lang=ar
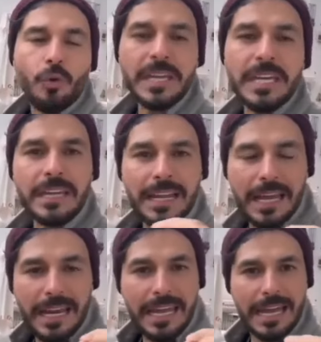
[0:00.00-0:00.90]

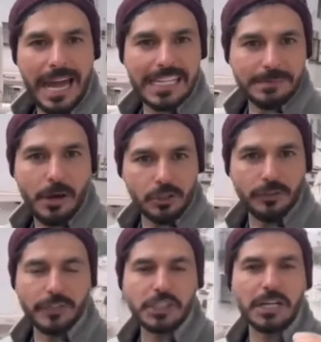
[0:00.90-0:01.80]
والخلايا حاجه اسمها
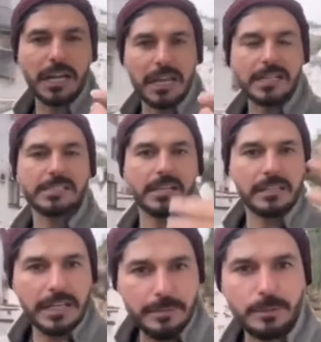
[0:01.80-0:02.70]
اوتوفاجي الخلايا
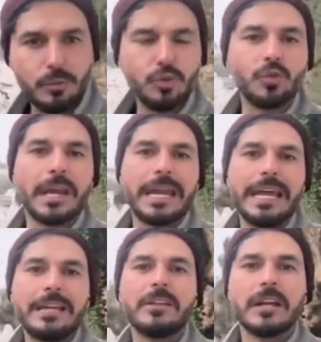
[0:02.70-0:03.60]
السرطانيه بتموت
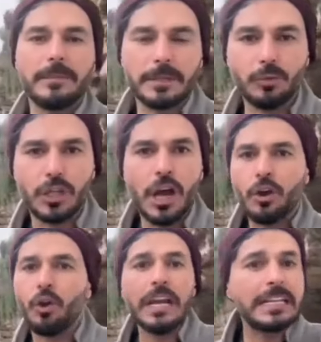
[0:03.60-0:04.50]
والخلايا الضاره بتموت
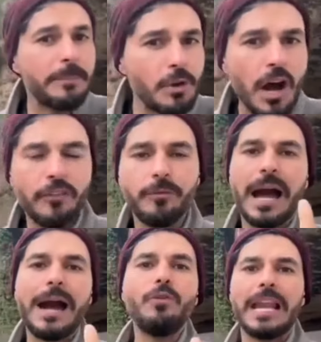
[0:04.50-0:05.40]
كل ده بيقف
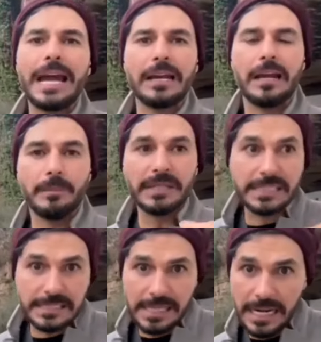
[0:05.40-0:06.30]
مع اول اكله ما
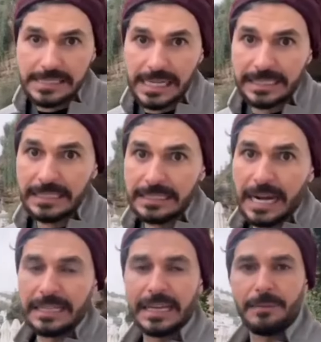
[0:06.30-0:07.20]
تستنى ساعتين
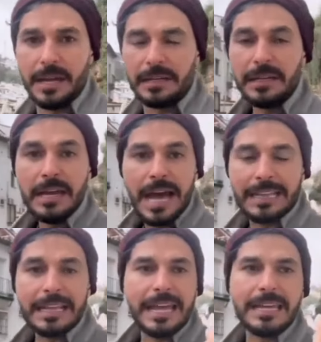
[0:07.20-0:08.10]
ثلاثه كمان
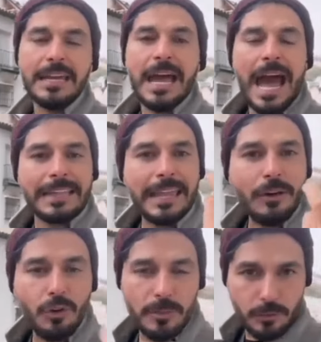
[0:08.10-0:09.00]
هتلاقي
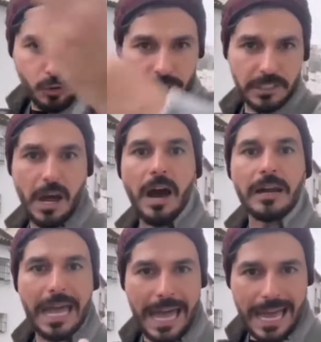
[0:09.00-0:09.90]
هتاكل طول
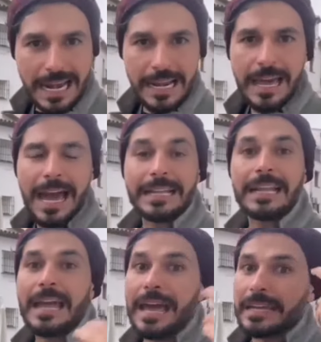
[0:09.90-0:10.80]
النهار اقل
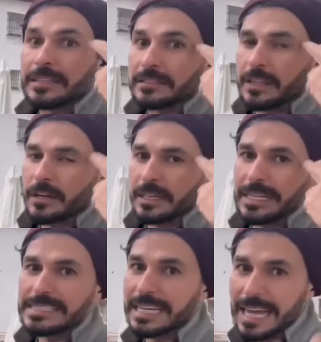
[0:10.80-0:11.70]
هتلاقي
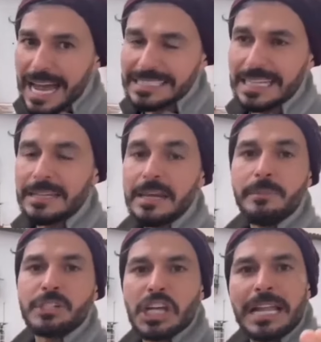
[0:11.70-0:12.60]
تركيزك احسن
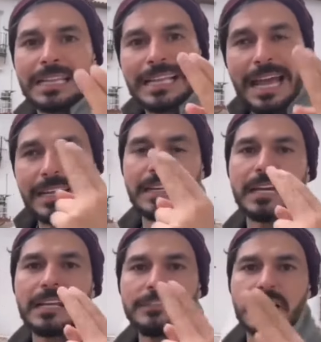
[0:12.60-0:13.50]
مش هتلاقي
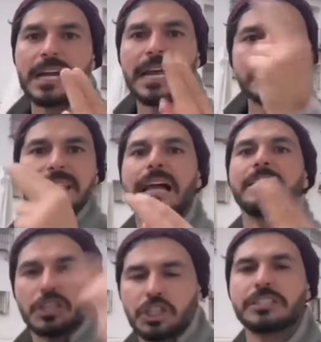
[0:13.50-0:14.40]
انك نفسك جعان الساعه
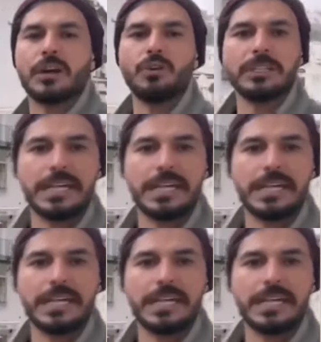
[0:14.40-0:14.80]
12 تاكل